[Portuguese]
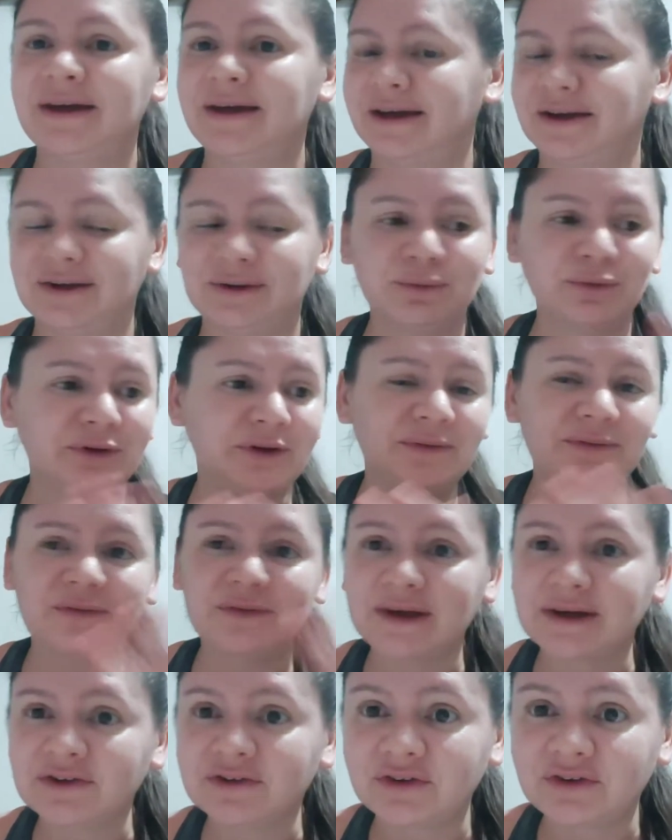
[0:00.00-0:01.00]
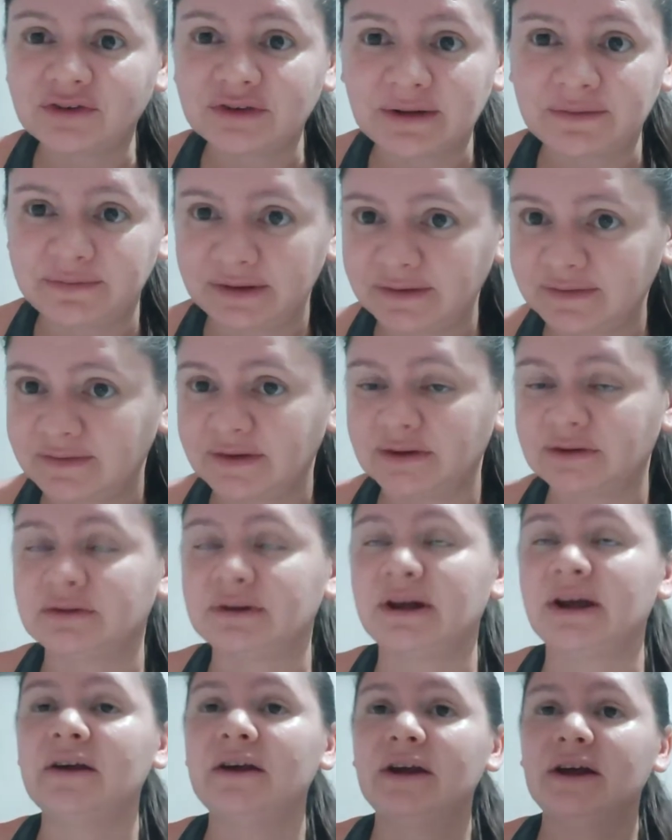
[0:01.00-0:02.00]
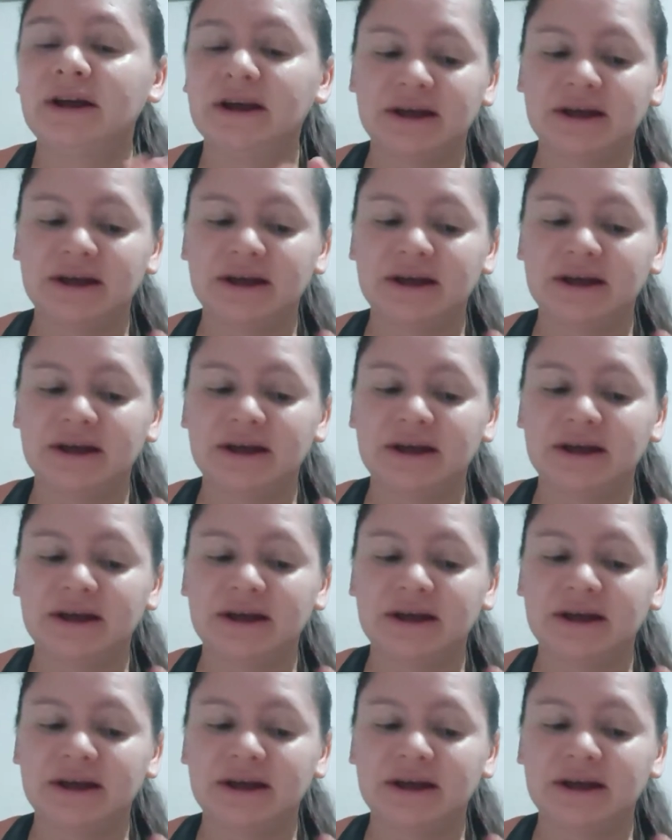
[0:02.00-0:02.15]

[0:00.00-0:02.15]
É, o que vier a gente tá fazendo, né?